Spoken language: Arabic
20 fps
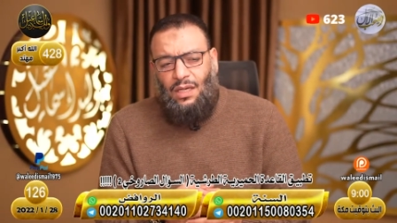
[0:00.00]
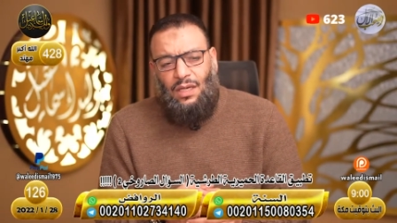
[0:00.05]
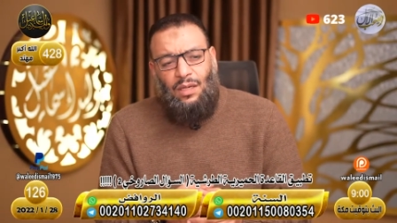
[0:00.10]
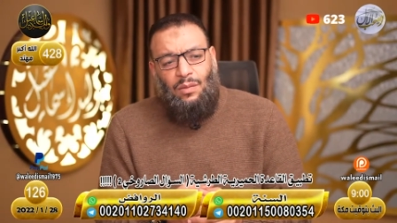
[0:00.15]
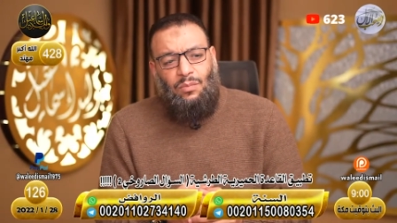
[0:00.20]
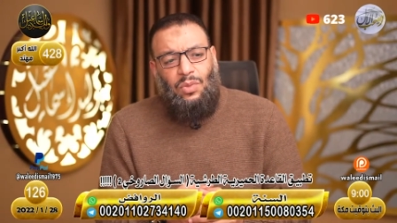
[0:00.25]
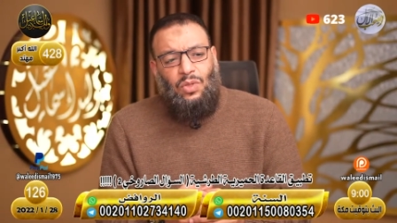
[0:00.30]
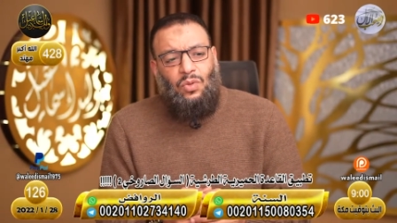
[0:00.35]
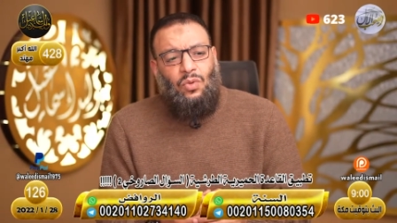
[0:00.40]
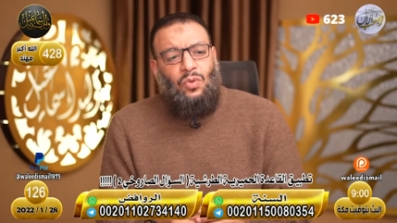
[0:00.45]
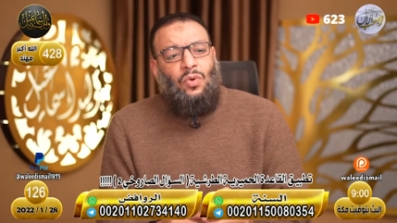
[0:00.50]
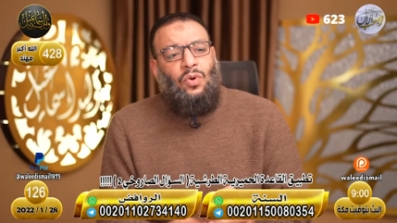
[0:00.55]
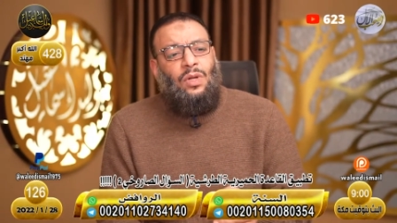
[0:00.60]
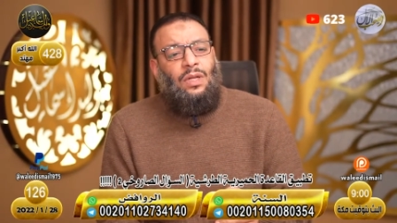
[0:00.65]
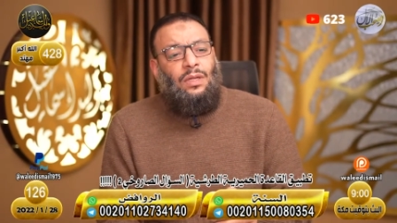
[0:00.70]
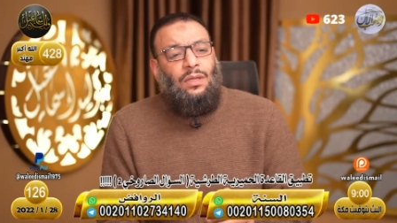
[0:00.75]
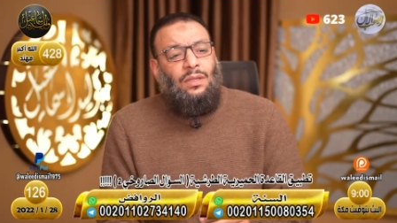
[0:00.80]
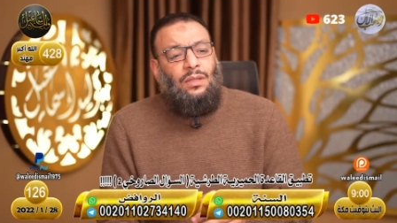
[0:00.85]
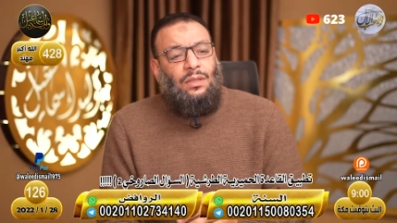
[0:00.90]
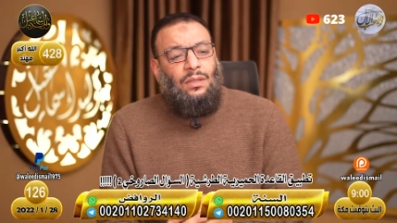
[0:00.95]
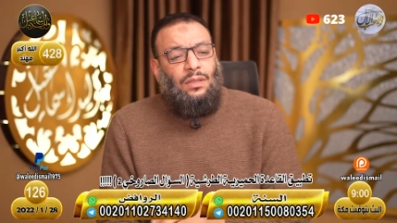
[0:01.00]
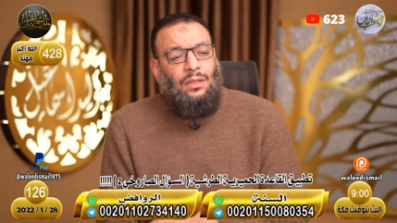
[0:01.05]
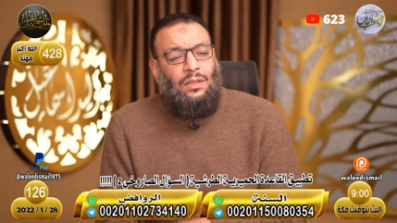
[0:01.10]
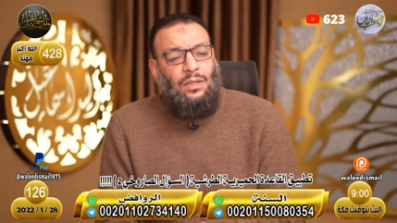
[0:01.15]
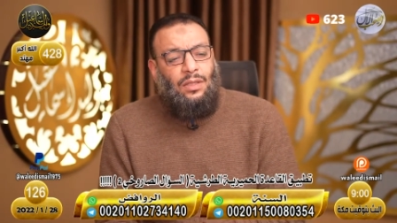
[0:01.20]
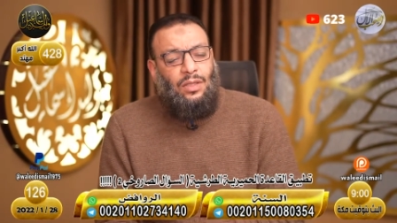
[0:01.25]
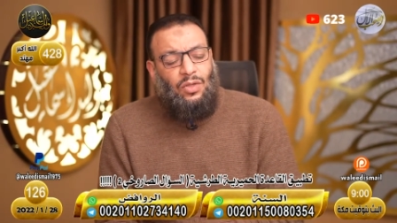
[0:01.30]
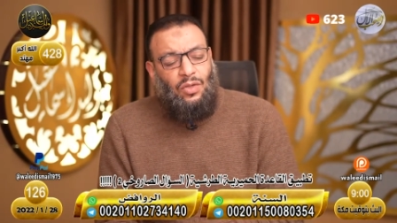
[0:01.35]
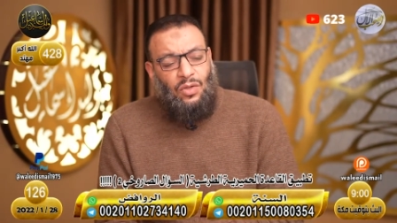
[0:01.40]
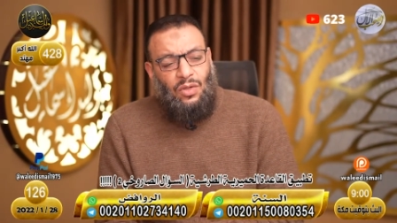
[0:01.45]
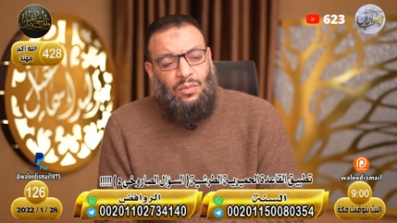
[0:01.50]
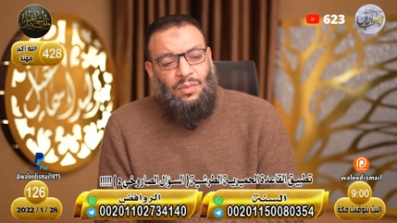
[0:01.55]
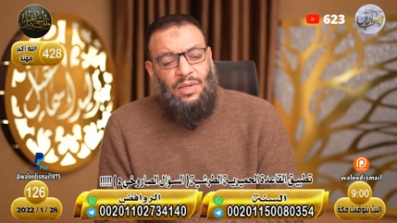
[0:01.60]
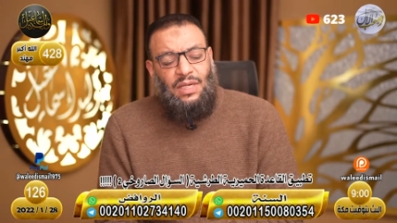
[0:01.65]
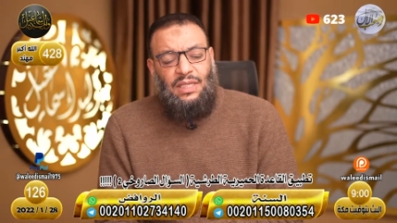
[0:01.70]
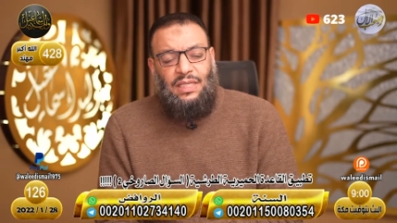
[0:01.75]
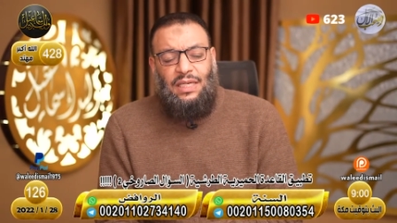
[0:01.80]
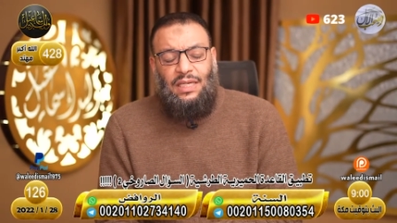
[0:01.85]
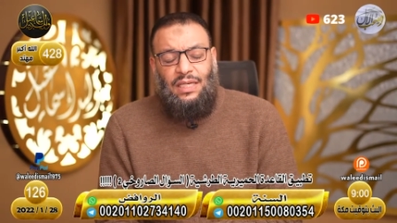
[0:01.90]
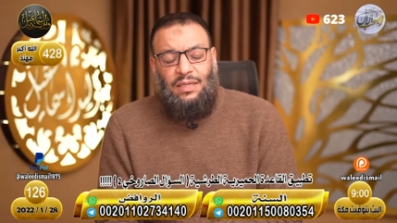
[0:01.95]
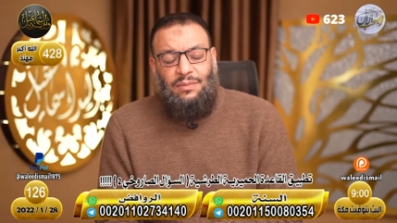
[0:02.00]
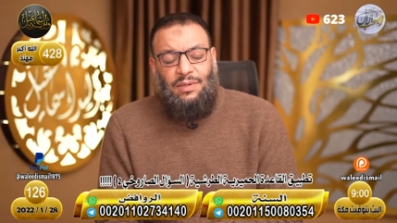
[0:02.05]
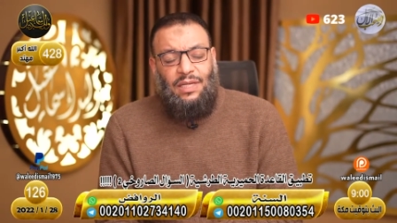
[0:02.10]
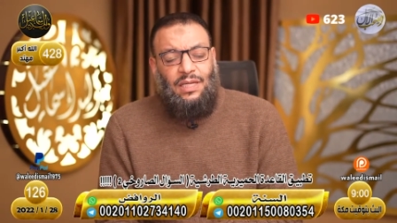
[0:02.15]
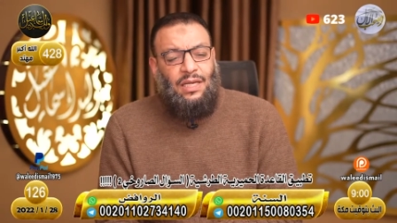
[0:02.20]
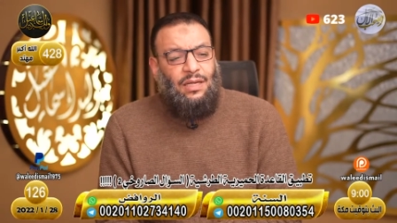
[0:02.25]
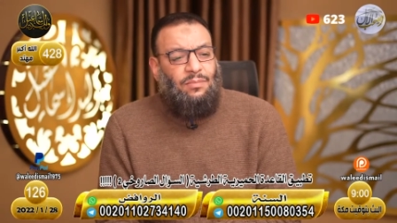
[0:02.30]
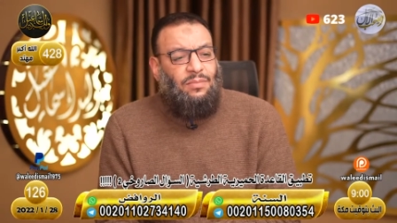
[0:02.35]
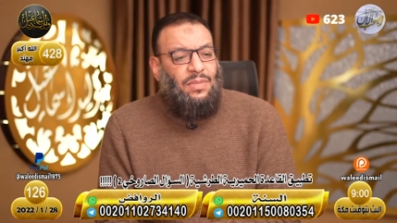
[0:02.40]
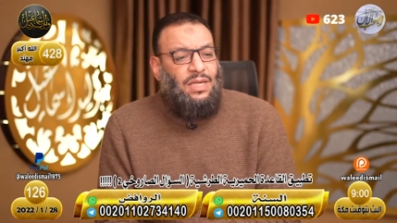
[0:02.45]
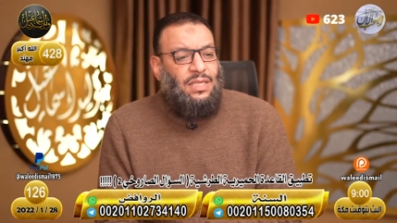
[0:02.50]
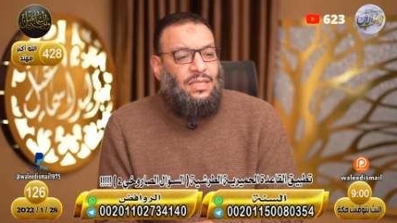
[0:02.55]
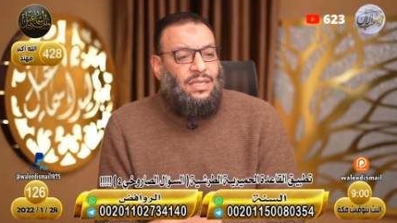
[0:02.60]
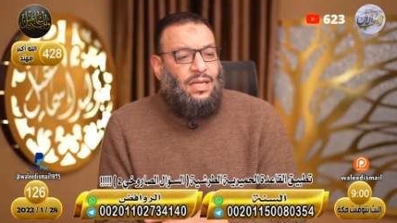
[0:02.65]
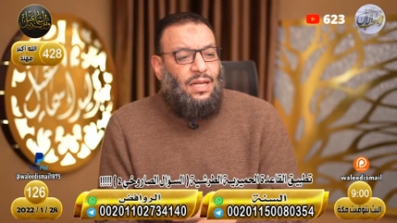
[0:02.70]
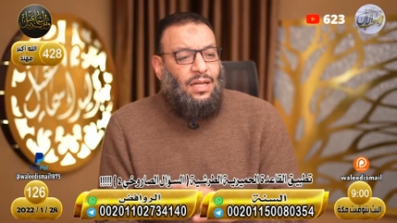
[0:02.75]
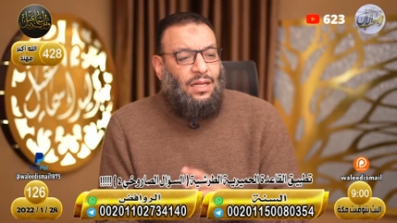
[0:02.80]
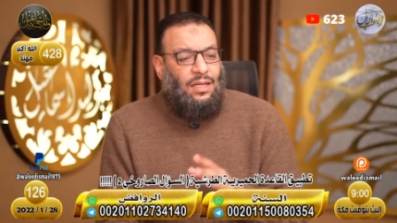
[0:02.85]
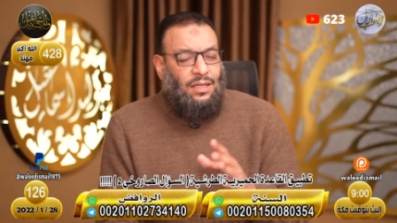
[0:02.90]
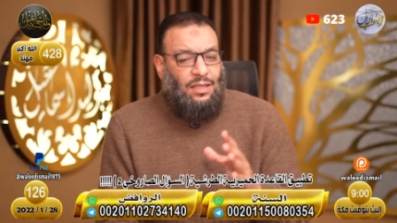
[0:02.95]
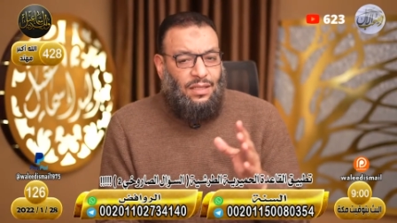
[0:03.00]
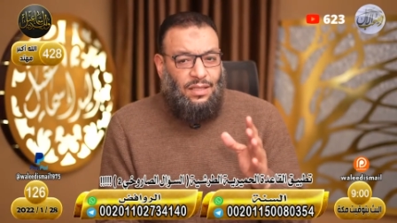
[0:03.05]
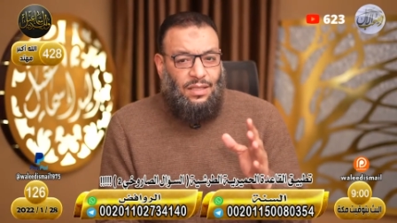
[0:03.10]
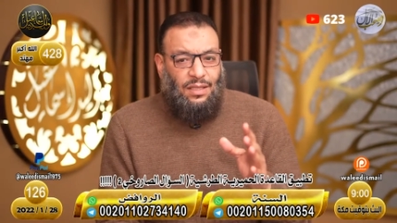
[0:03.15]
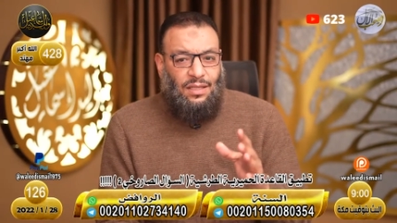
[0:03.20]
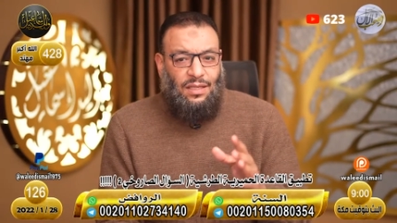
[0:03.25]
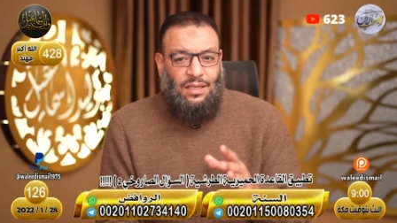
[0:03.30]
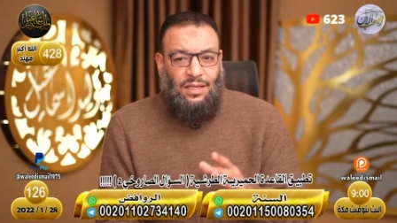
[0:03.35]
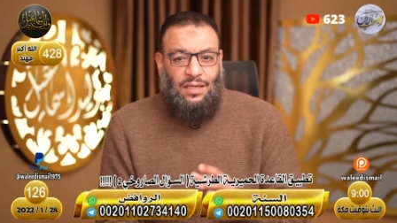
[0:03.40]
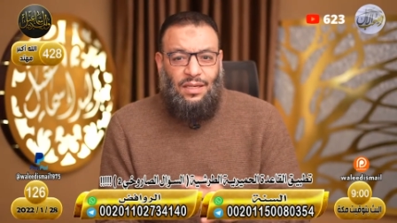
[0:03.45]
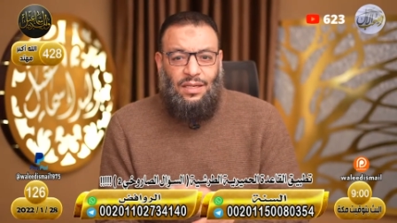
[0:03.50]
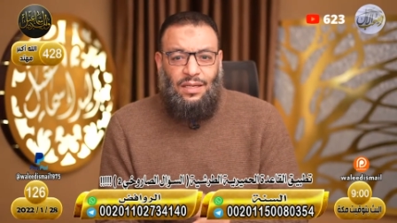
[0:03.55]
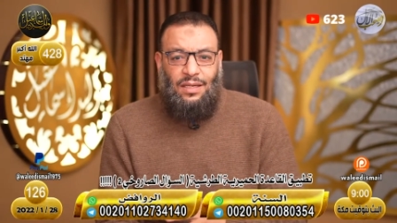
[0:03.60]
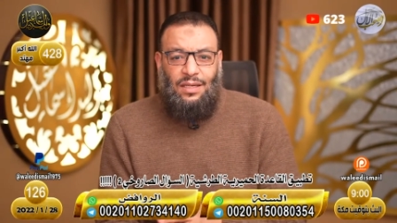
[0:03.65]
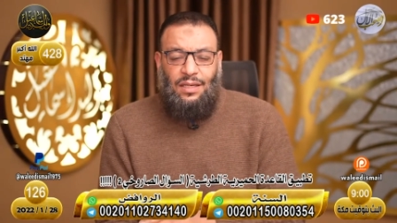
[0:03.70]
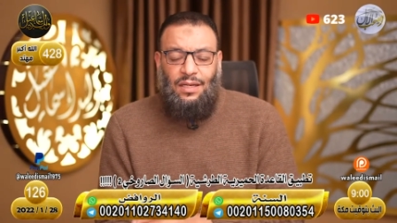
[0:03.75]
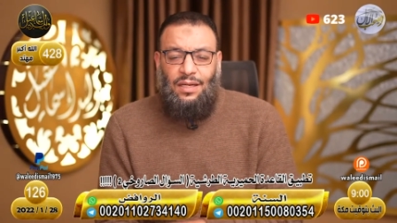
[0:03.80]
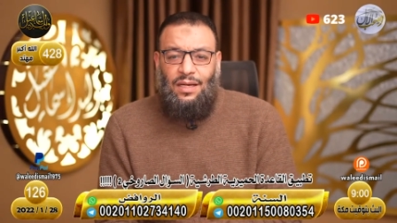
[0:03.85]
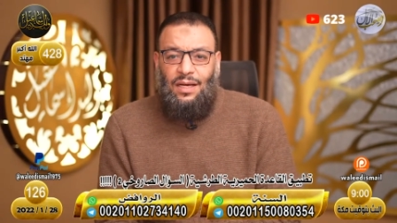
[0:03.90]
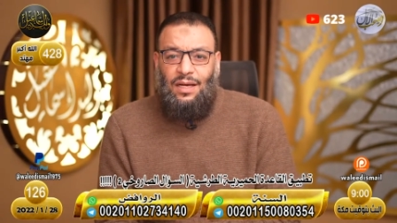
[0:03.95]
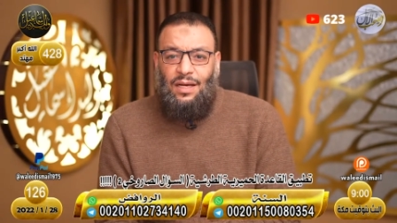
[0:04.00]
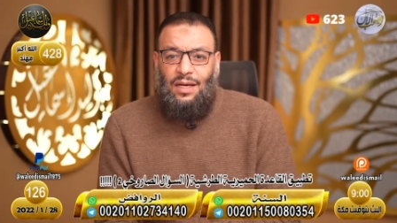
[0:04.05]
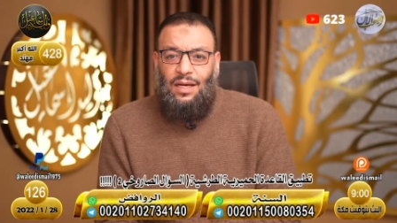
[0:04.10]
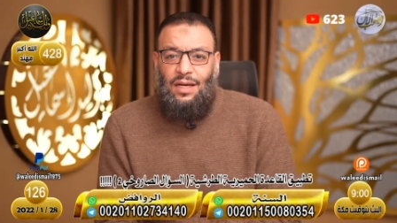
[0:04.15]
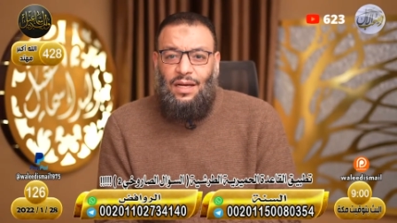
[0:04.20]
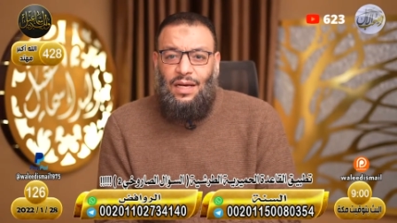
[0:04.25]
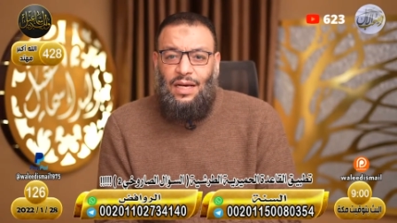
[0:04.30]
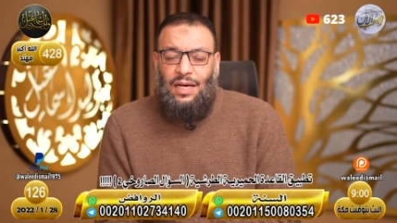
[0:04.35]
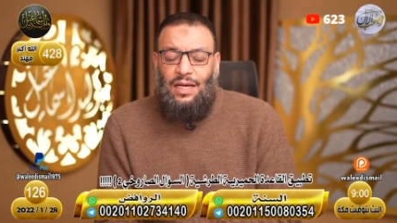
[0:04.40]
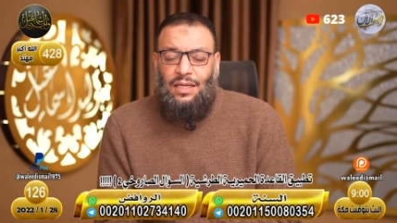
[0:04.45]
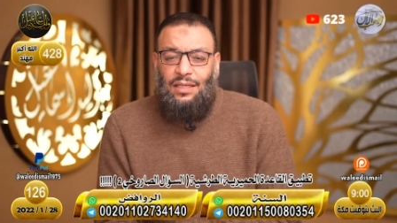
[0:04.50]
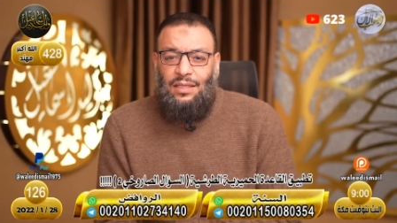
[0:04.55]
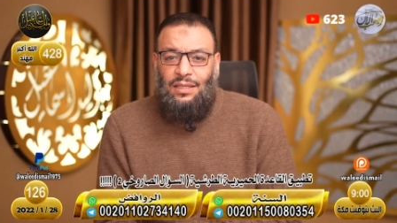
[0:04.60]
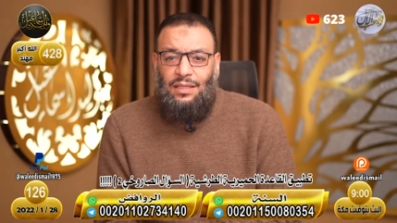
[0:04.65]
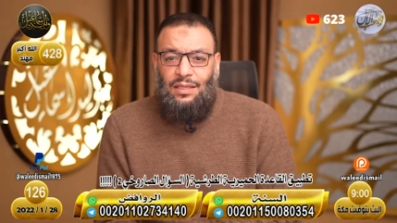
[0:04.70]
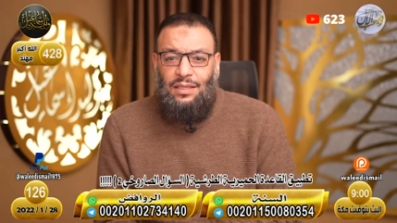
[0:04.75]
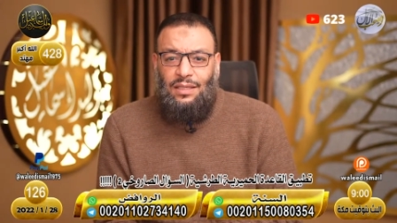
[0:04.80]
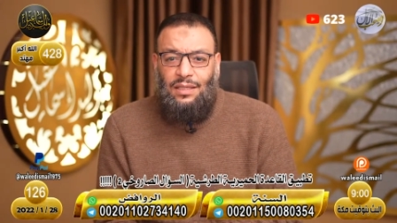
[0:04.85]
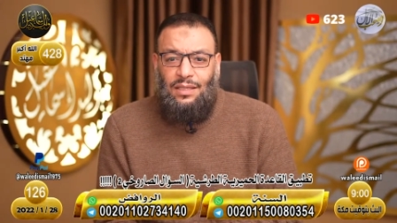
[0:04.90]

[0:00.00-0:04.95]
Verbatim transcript: بتقول ان عمر تقريبا كان بيسأل عن